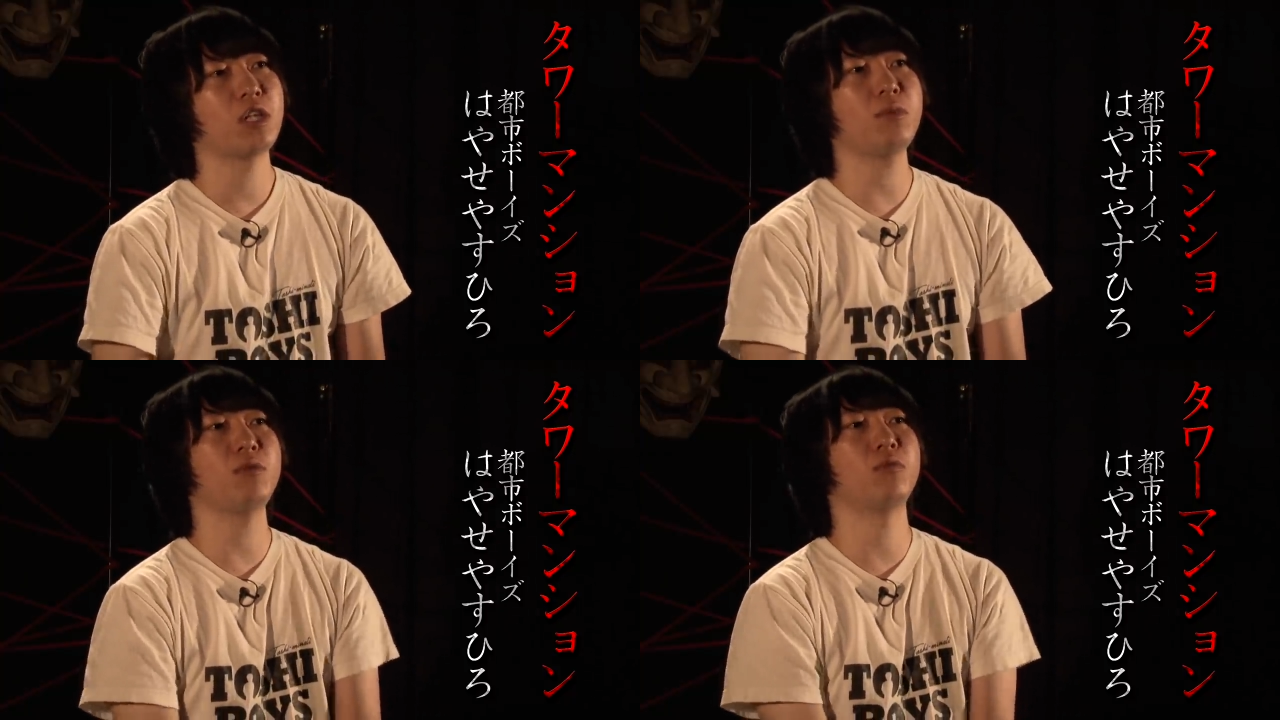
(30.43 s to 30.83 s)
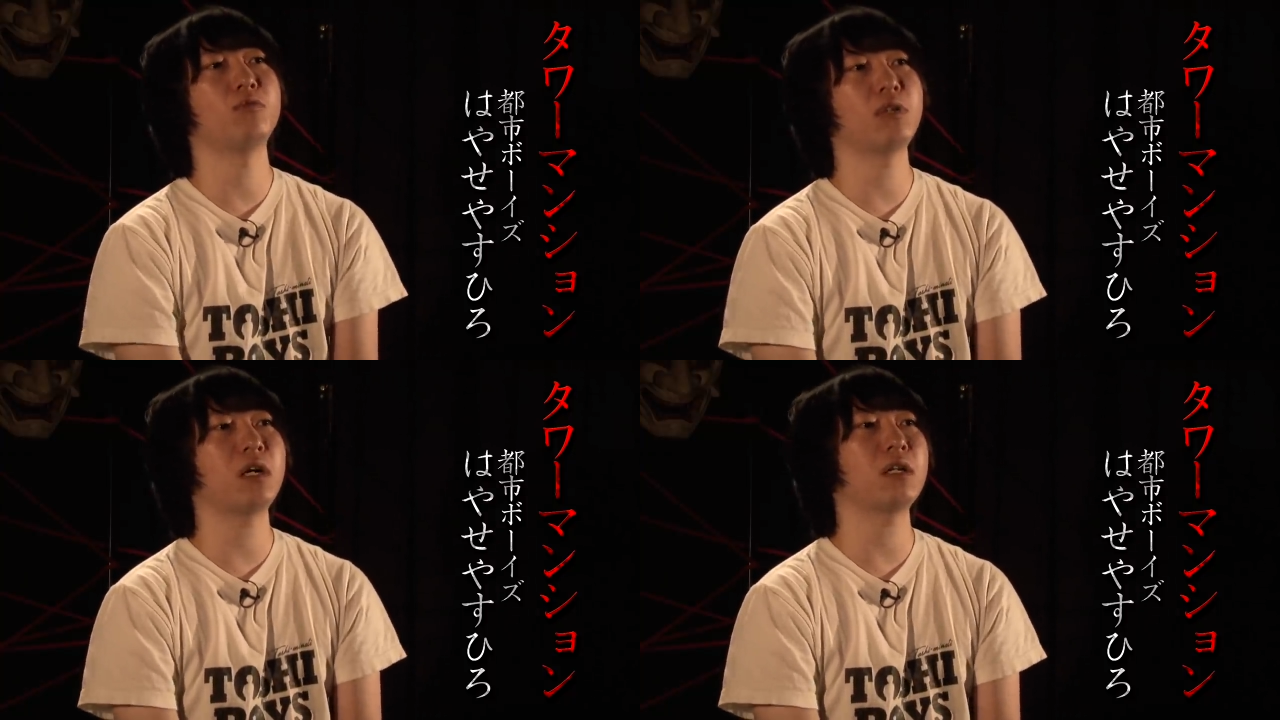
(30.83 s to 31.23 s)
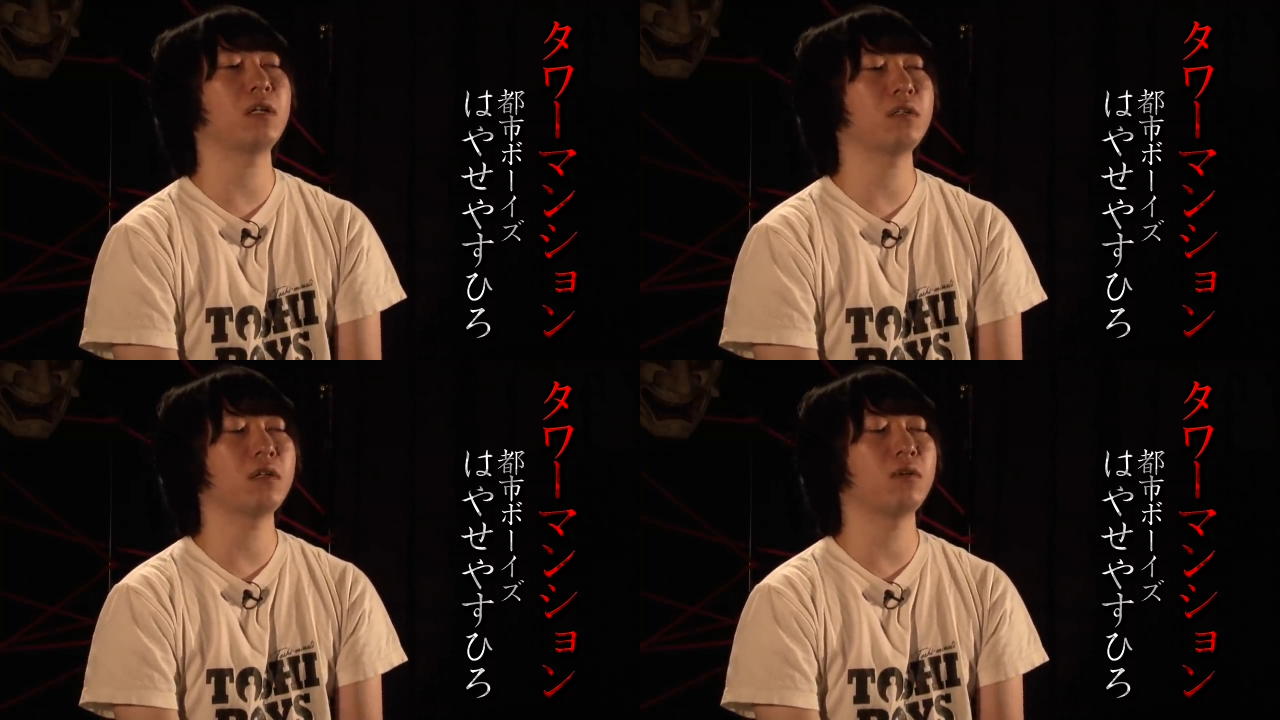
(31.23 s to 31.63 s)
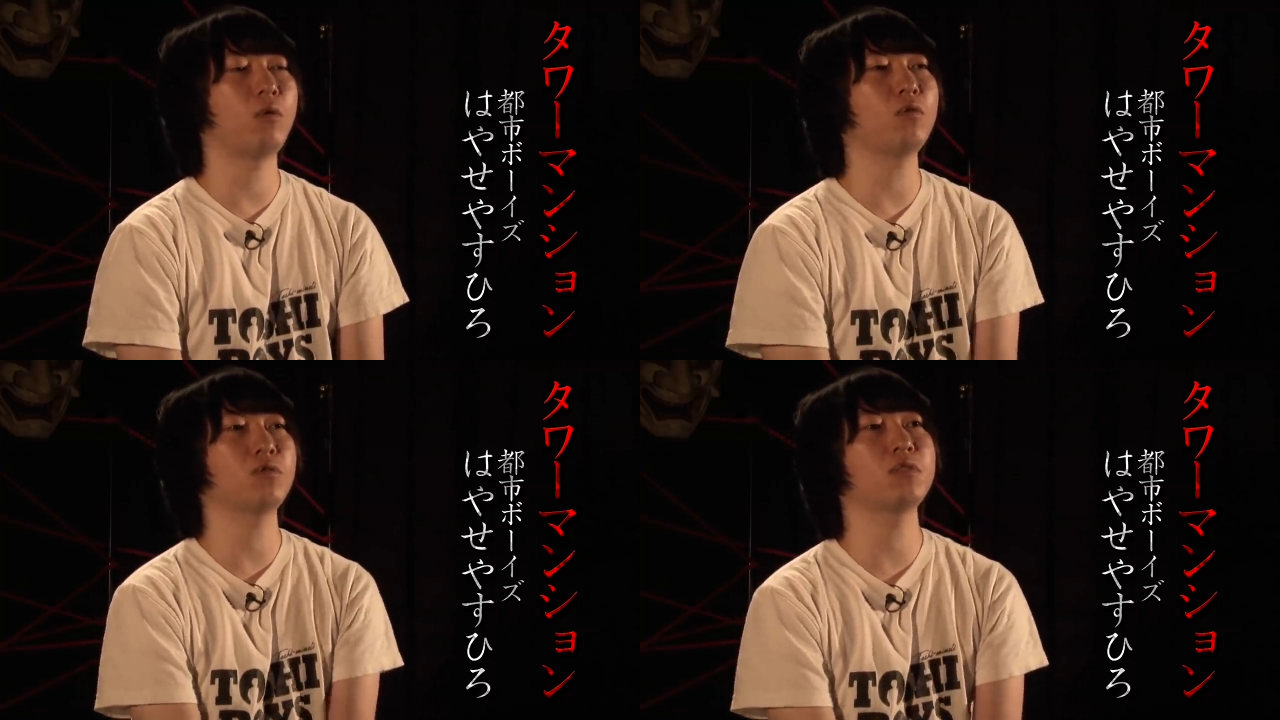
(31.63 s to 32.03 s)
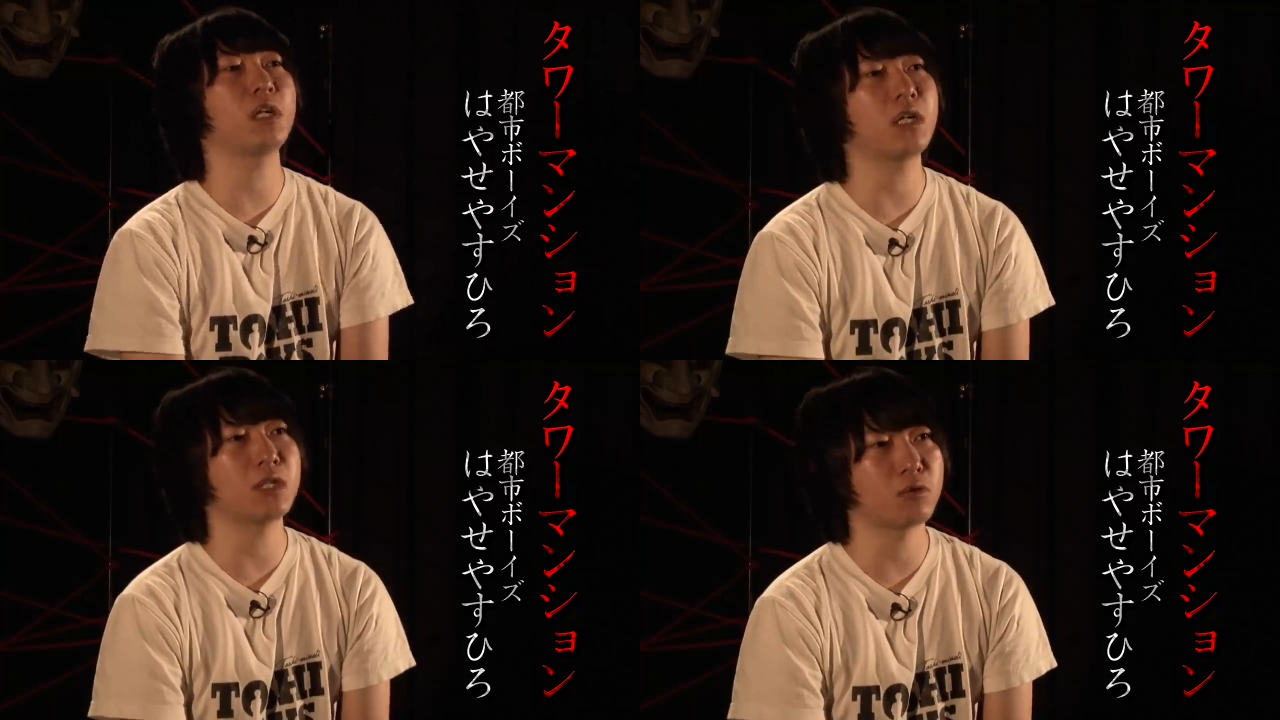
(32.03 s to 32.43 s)
テレビの裏方で放送
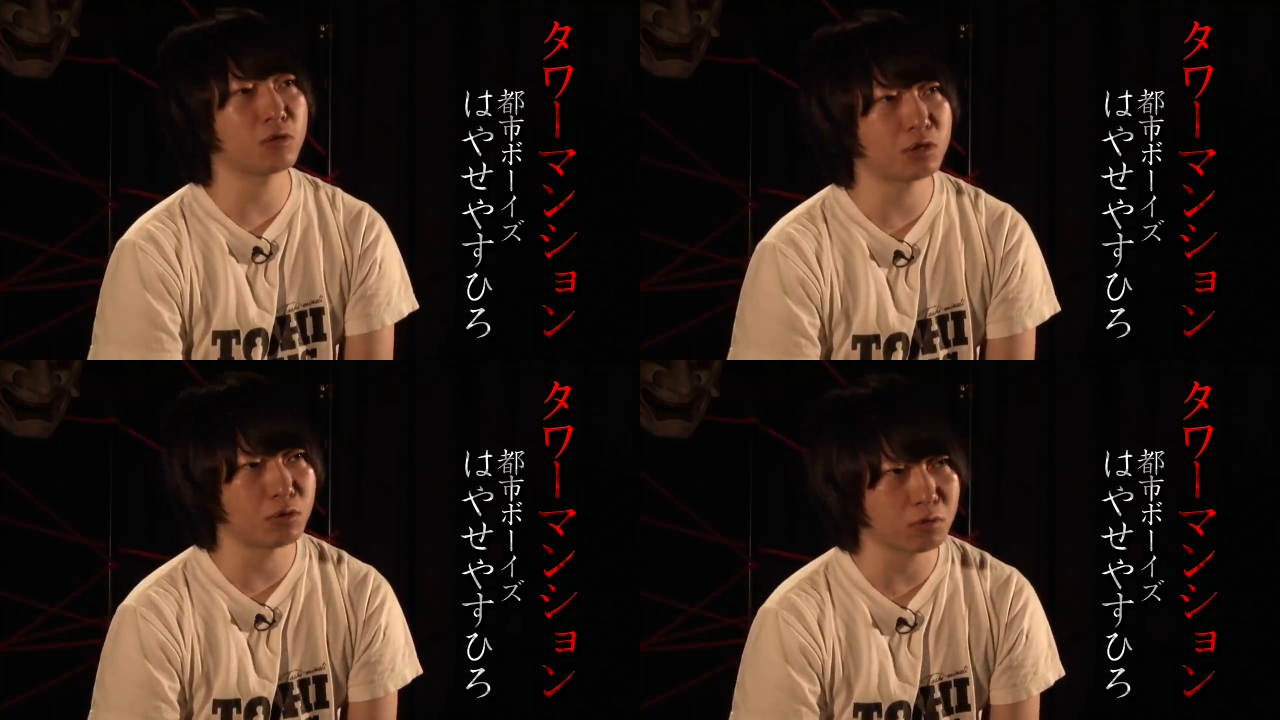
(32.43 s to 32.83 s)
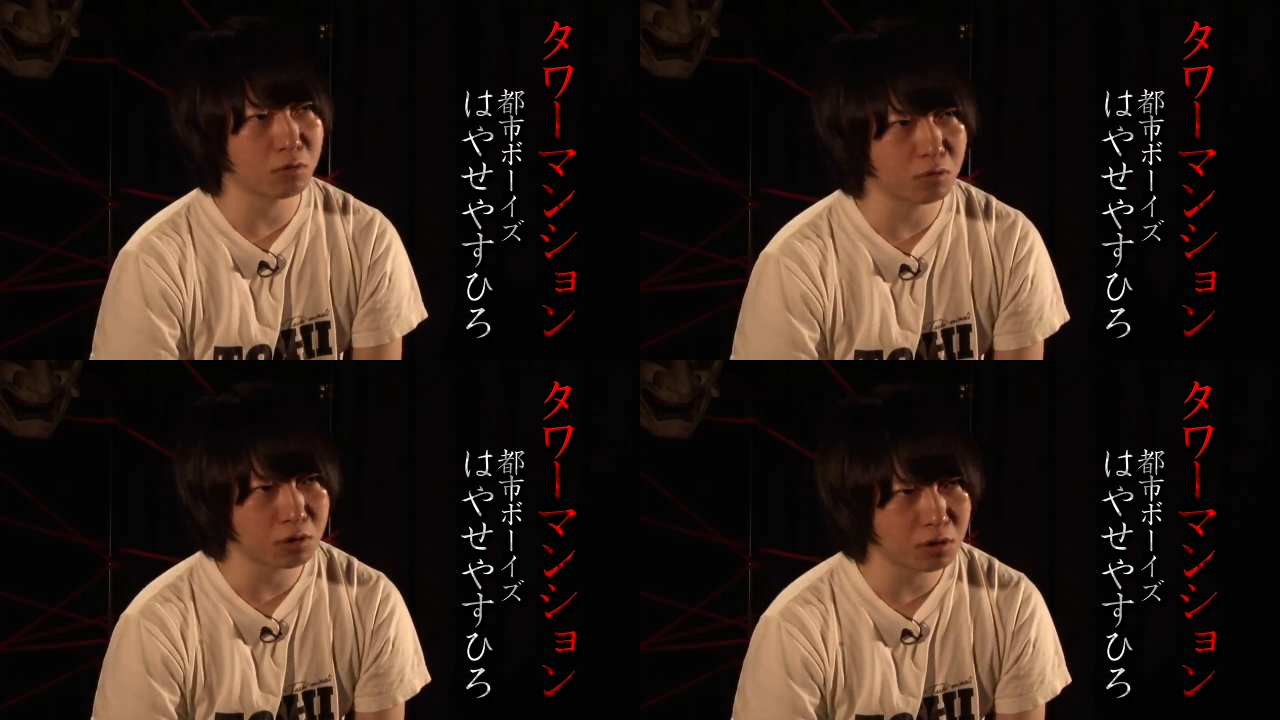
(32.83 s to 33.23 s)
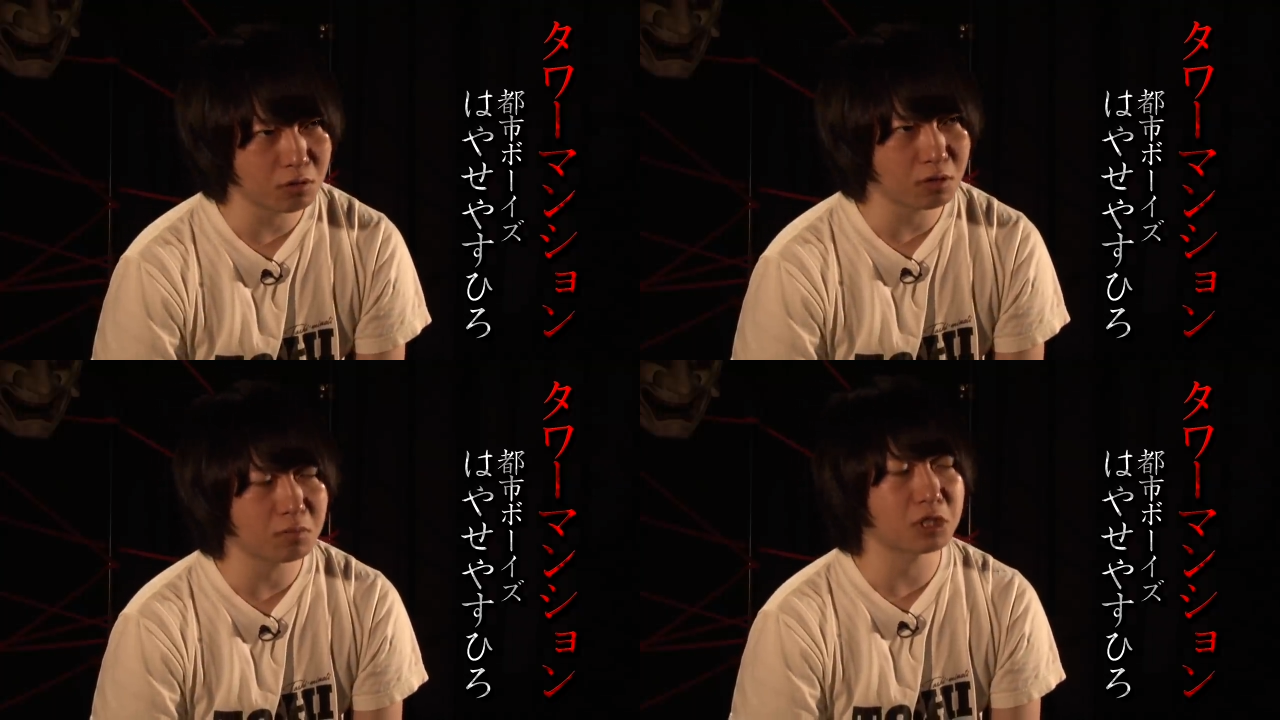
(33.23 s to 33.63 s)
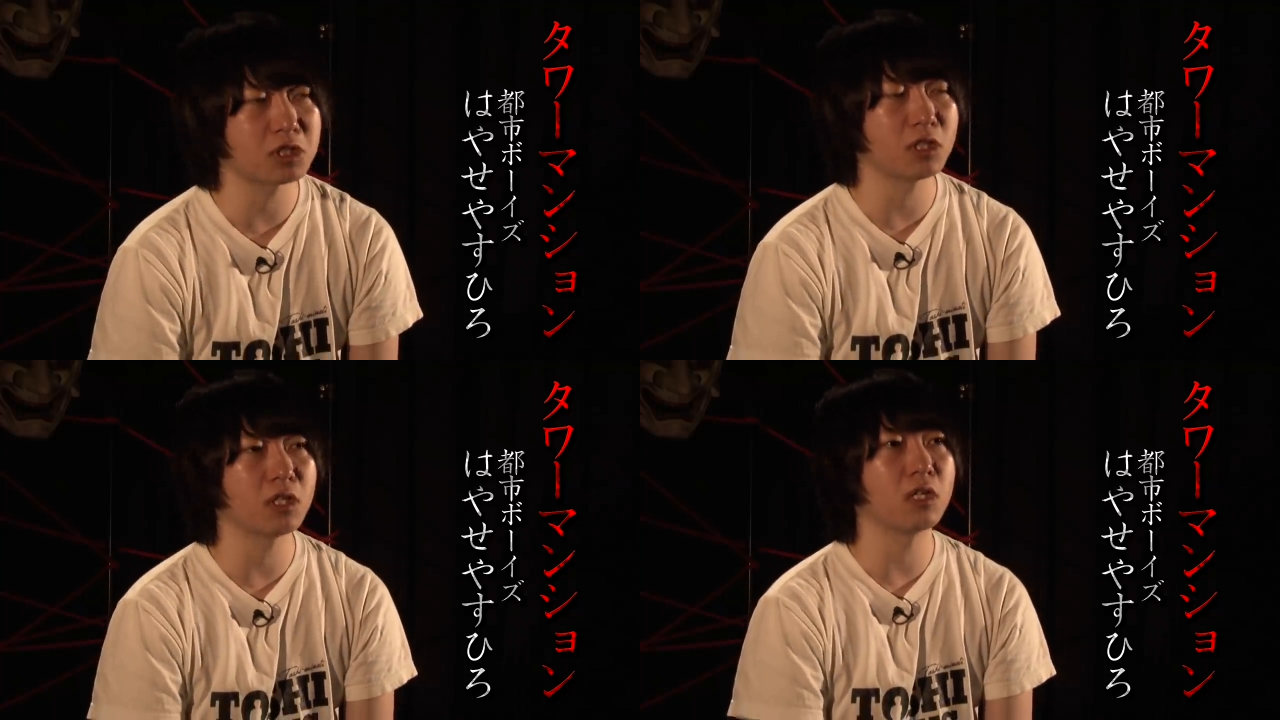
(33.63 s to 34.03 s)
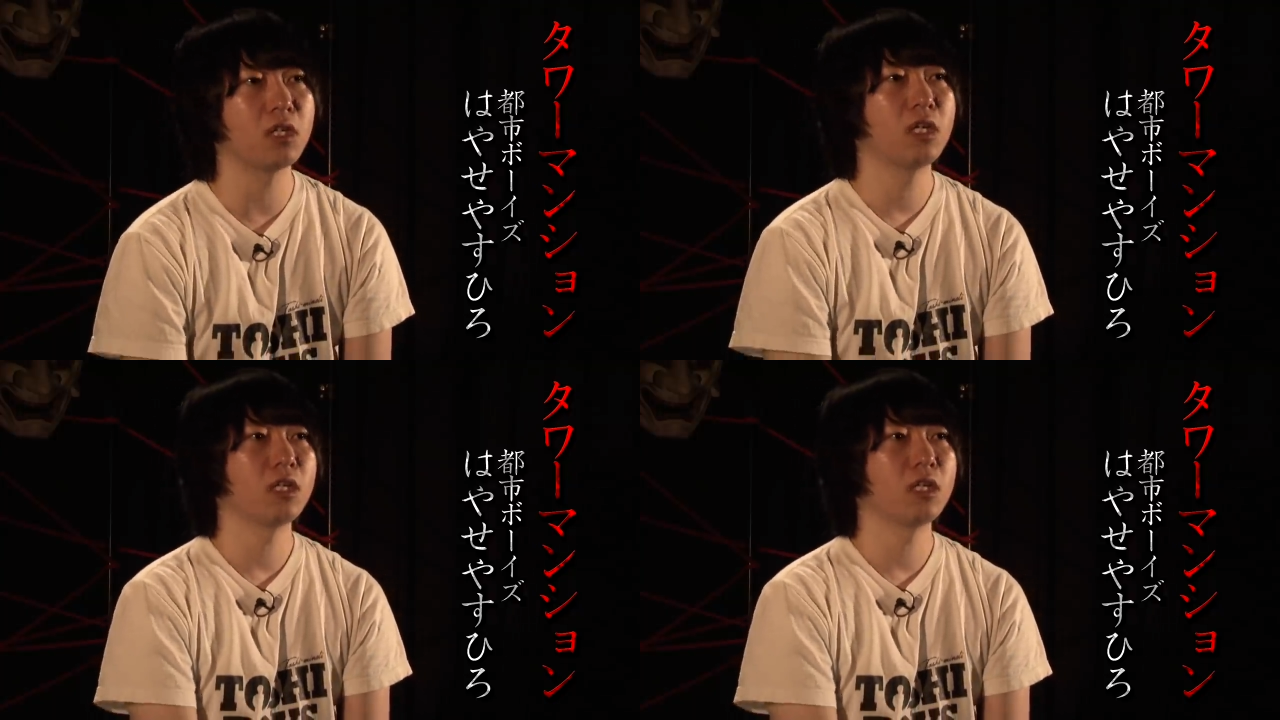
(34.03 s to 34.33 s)
作家という仕事をしておりまして、